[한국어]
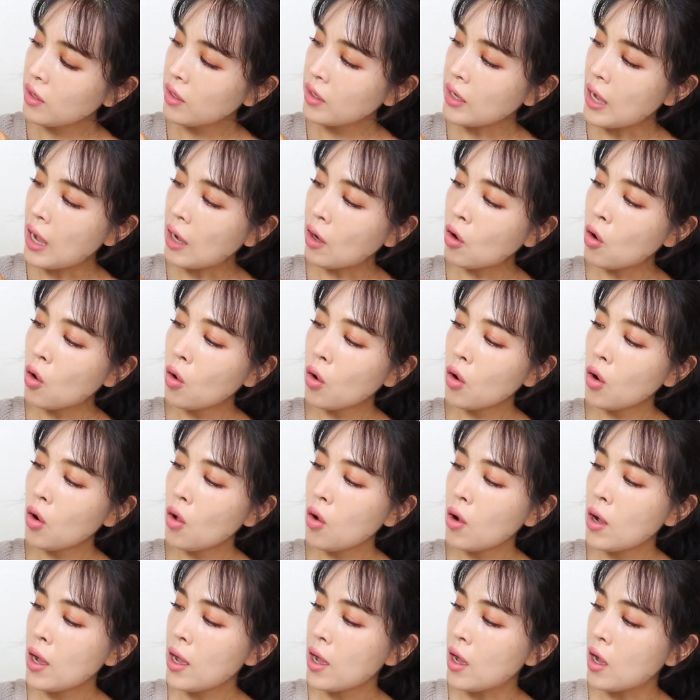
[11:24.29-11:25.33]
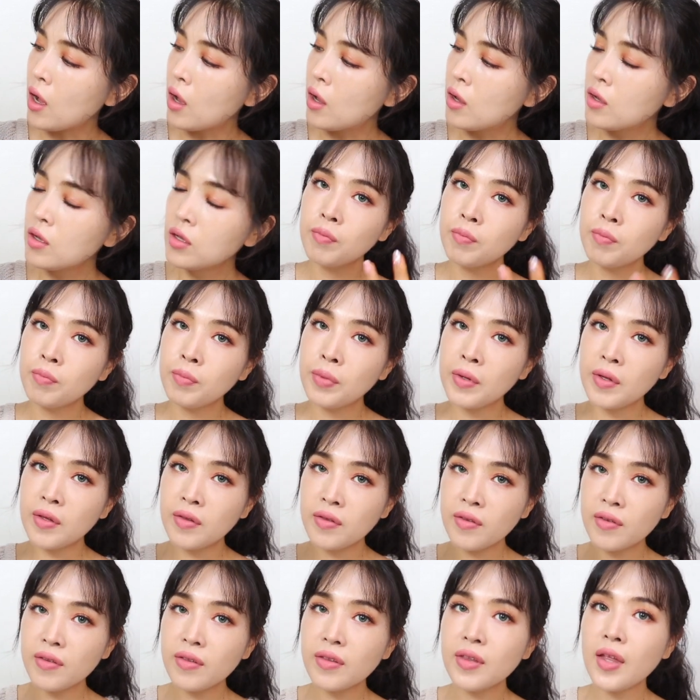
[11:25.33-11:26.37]
각 컬러가
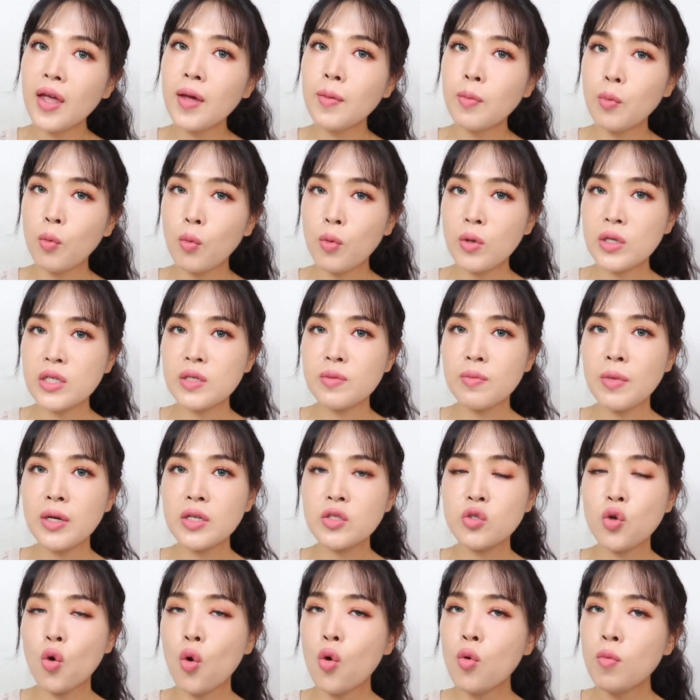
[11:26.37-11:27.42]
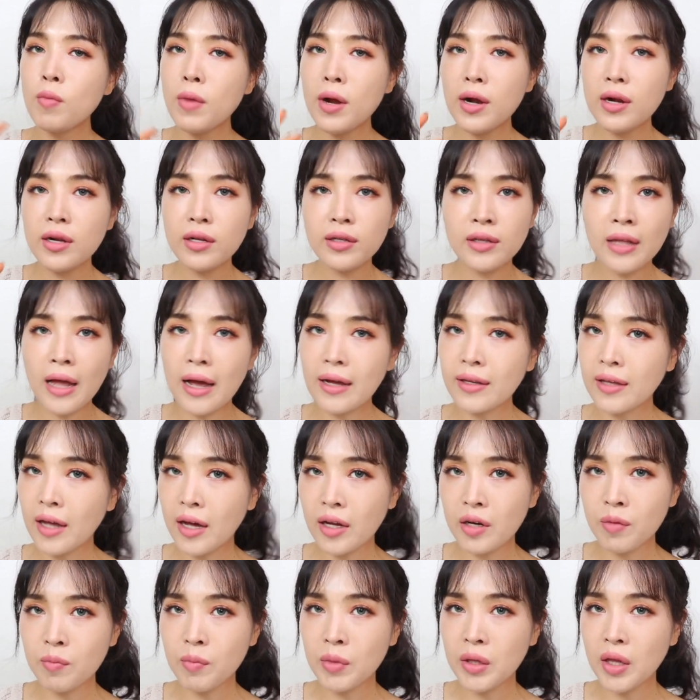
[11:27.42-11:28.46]
비슷해 보이지만 정말 다
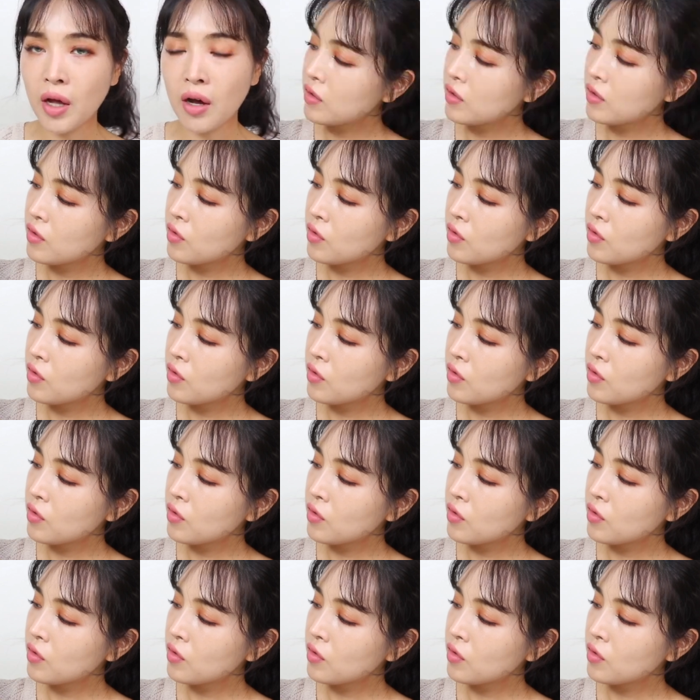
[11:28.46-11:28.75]
다릅니다.